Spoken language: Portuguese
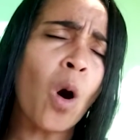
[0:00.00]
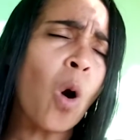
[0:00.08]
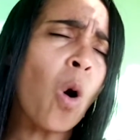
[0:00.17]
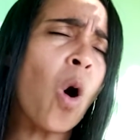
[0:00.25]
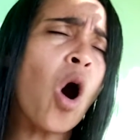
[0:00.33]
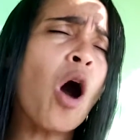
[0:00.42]

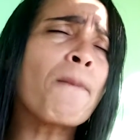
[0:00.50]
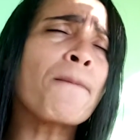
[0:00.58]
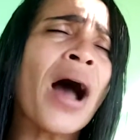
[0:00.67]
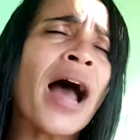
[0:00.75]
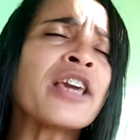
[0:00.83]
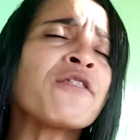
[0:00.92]
Ô oh,
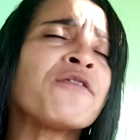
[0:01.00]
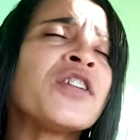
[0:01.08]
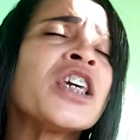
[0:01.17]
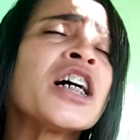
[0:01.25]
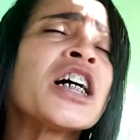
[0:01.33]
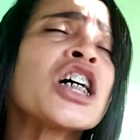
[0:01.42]
Pai,
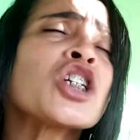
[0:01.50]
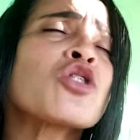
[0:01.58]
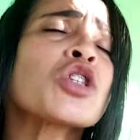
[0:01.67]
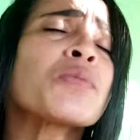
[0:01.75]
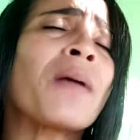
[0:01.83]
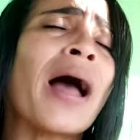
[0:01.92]
envie
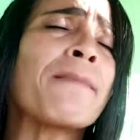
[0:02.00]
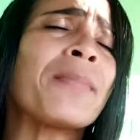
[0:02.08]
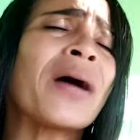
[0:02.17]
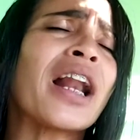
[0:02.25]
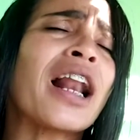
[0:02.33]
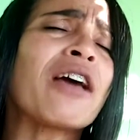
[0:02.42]
anjos, Pai,
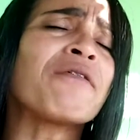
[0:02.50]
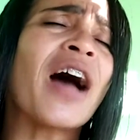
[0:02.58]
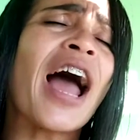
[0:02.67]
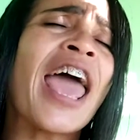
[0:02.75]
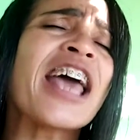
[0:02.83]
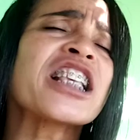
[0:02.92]
para levar
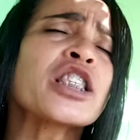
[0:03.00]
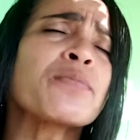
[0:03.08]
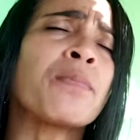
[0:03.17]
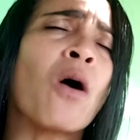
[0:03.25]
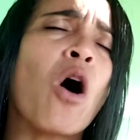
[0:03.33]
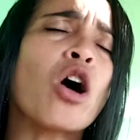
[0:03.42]

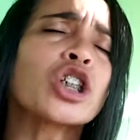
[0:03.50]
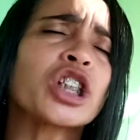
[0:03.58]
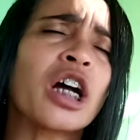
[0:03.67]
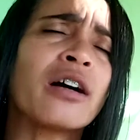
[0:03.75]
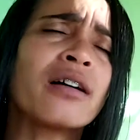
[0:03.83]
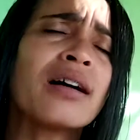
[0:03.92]

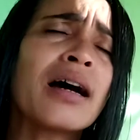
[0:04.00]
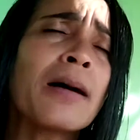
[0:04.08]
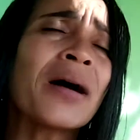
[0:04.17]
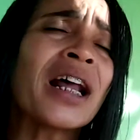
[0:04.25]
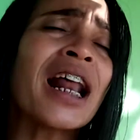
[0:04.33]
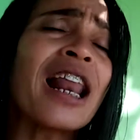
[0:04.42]
resposta,
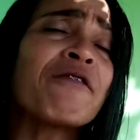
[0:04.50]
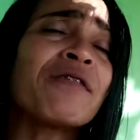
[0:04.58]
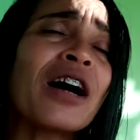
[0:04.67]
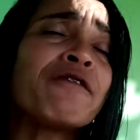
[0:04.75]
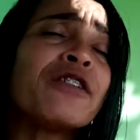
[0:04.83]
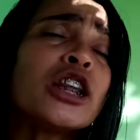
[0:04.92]
para
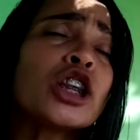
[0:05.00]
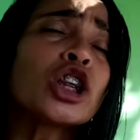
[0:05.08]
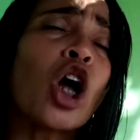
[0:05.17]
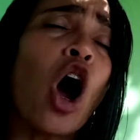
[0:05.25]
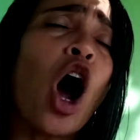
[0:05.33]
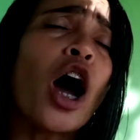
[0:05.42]
levar
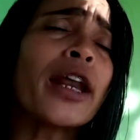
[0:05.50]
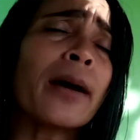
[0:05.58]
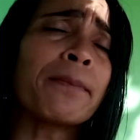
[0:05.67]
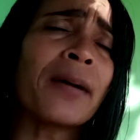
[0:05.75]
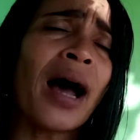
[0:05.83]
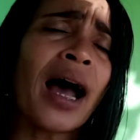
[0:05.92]
vitória,
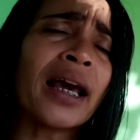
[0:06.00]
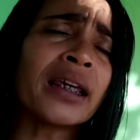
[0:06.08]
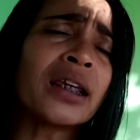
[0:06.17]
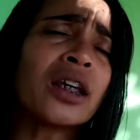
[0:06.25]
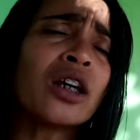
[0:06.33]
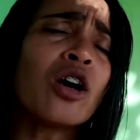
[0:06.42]
Pai.
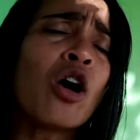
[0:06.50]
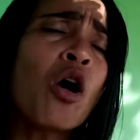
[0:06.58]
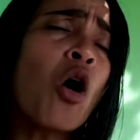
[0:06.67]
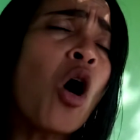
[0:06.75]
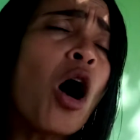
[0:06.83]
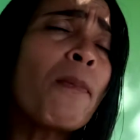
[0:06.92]

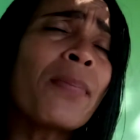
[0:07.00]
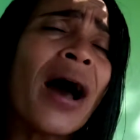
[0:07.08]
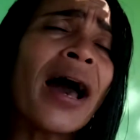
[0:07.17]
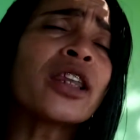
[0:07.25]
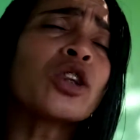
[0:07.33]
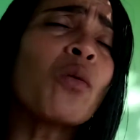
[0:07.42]
Ó oh,
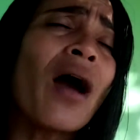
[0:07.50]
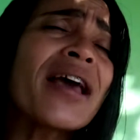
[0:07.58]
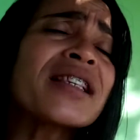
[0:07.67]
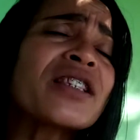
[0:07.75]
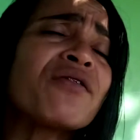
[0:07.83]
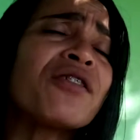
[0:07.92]
Pai, tu
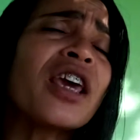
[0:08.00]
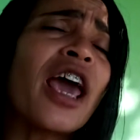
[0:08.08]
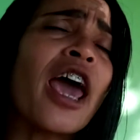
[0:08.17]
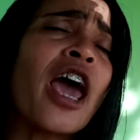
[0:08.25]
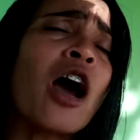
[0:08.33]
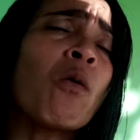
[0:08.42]
és
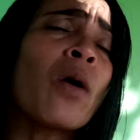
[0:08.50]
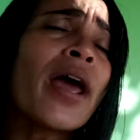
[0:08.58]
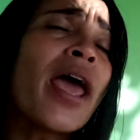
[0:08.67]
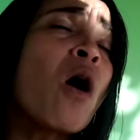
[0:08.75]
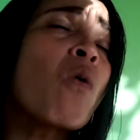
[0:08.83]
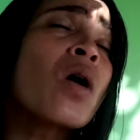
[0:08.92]
fiel,
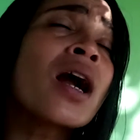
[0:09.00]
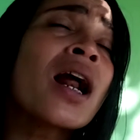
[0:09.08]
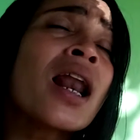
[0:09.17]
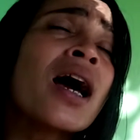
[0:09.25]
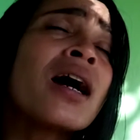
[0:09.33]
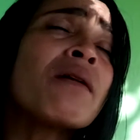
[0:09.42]
eu
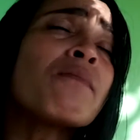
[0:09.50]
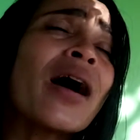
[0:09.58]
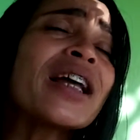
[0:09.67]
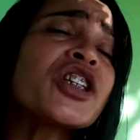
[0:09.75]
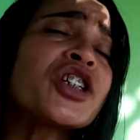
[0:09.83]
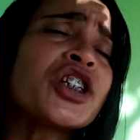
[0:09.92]
clamo a
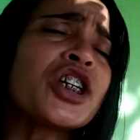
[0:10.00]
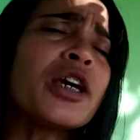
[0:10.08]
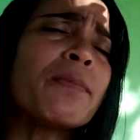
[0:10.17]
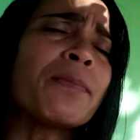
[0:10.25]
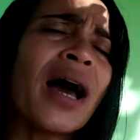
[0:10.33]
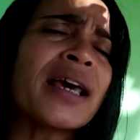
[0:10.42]
ti,
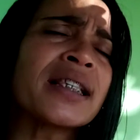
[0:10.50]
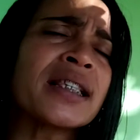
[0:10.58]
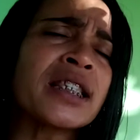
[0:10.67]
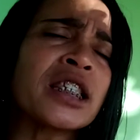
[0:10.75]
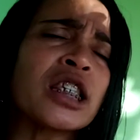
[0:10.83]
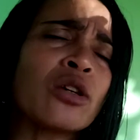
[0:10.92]

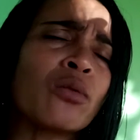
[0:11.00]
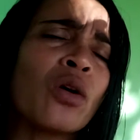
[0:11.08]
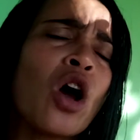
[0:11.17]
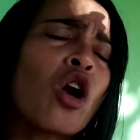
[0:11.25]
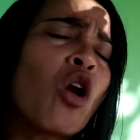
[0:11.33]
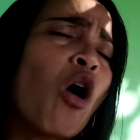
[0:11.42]
Paizinho.
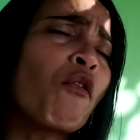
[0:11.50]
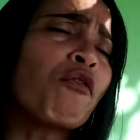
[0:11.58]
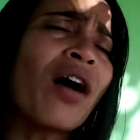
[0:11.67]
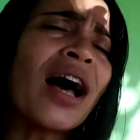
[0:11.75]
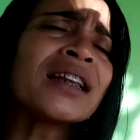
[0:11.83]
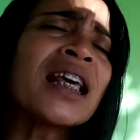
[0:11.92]

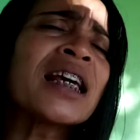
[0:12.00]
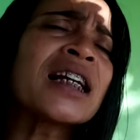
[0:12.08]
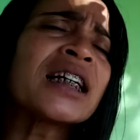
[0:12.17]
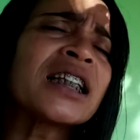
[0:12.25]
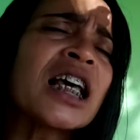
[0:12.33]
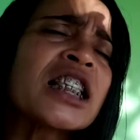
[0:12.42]
Louvado e
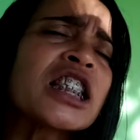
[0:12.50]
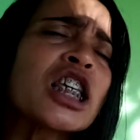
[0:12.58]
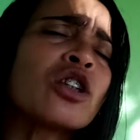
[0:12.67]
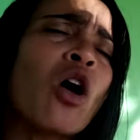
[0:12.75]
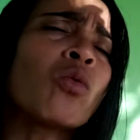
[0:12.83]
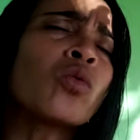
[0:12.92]

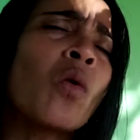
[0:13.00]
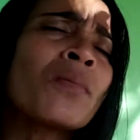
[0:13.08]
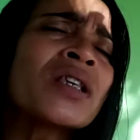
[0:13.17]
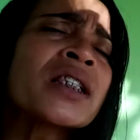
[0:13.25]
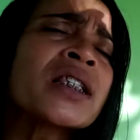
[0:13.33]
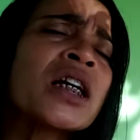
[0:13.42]
engrandecido é o nome
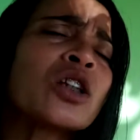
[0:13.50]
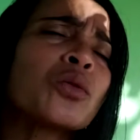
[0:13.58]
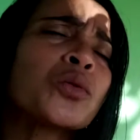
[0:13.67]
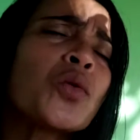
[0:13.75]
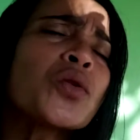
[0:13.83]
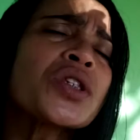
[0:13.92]
santo
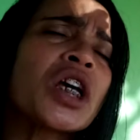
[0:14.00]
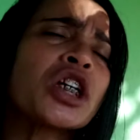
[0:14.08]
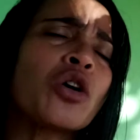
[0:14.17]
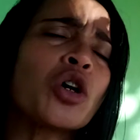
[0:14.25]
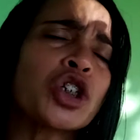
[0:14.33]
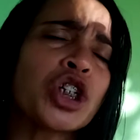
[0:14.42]
do
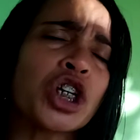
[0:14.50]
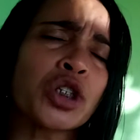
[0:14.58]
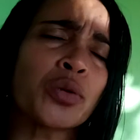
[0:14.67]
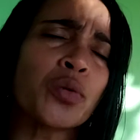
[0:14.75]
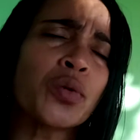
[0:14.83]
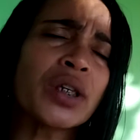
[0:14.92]
Senhor
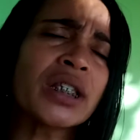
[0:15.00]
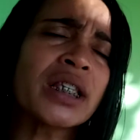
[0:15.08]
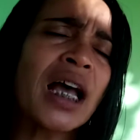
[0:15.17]
Jesus.